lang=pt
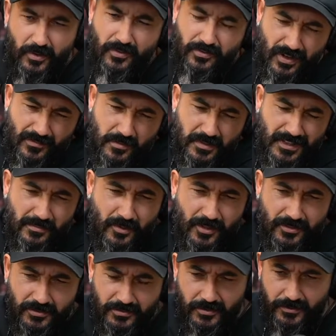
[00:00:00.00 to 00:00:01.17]
Pô, os caras vão mandar
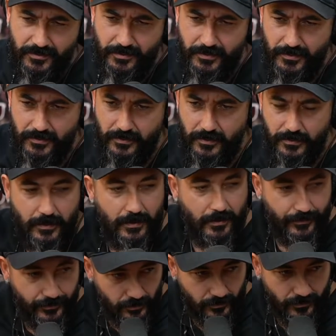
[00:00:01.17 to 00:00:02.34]
embora de novo.
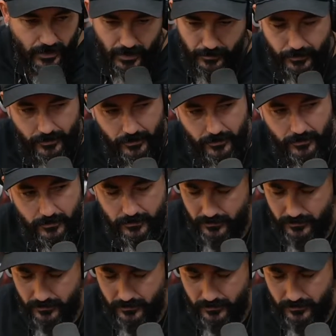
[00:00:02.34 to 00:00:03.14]
Pô, vai, pô.